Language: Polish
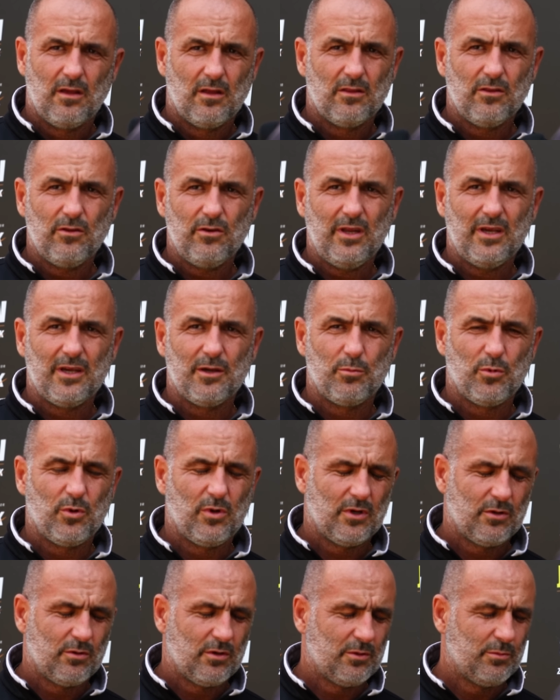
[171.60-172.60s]
No nie, bo
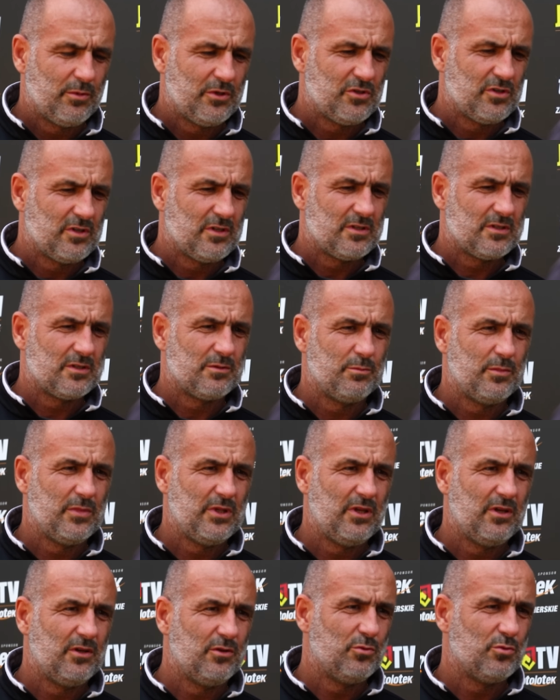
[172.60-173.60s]
akurat będzie nas
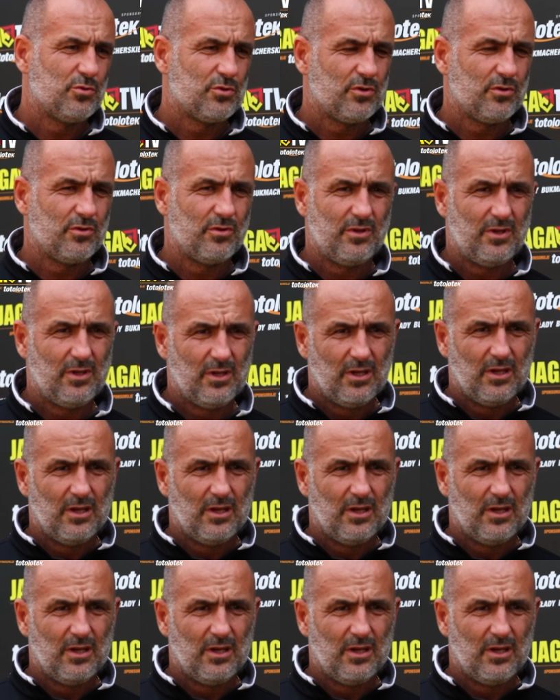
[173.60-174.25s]
mniej dużo i,